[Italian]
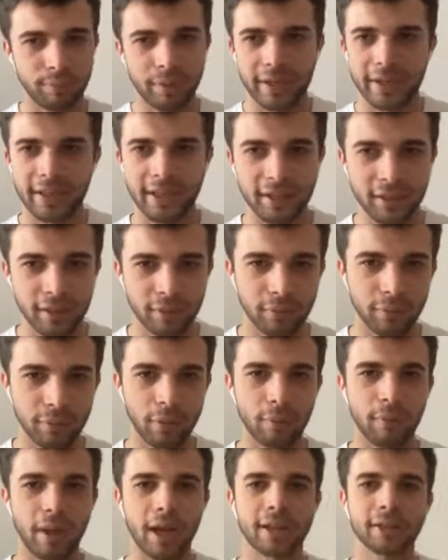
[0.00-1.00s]
per niente
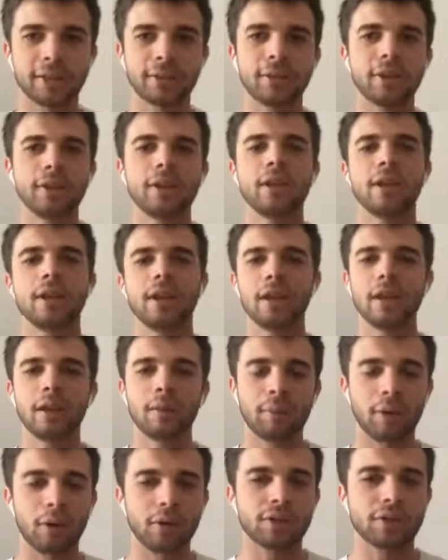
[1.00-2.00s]
informato,
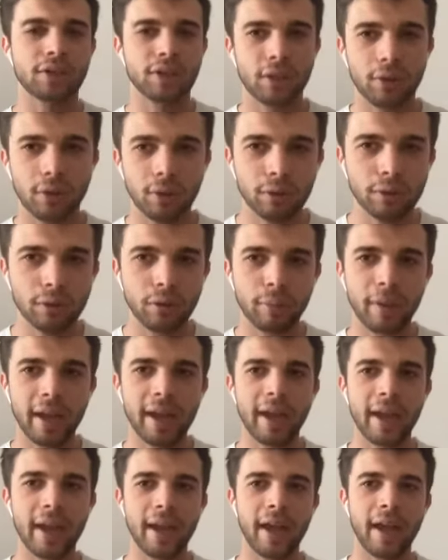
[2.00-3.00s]
però secondo
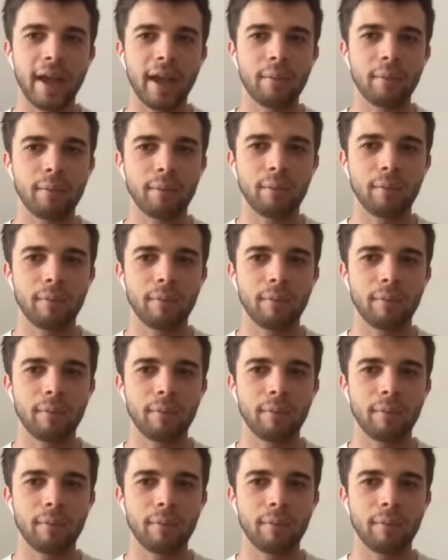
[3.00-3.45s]
me è,